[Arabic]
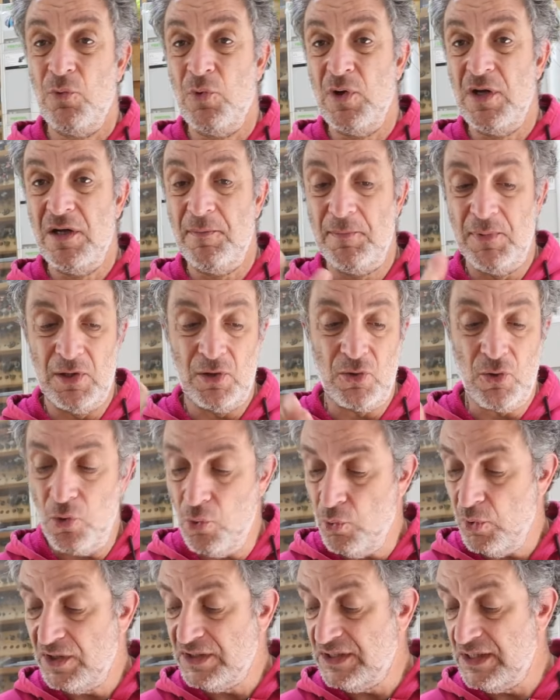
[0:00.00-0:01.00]

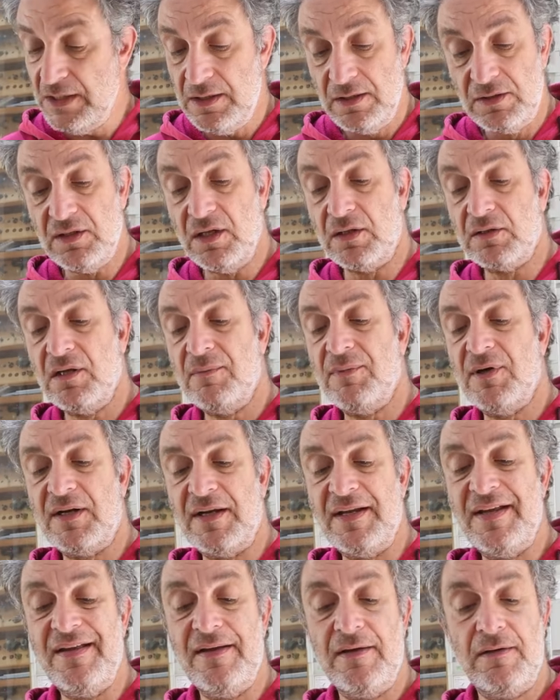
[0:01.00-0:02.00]
وبالقوه دي
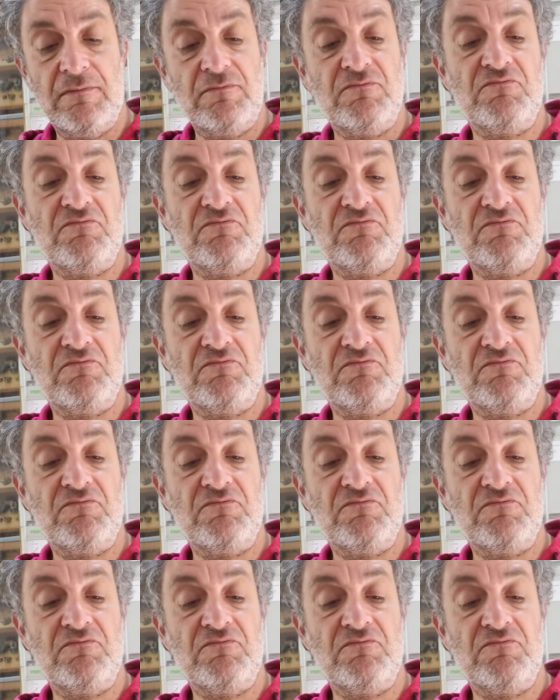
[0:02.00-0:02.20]
تعتبر ايه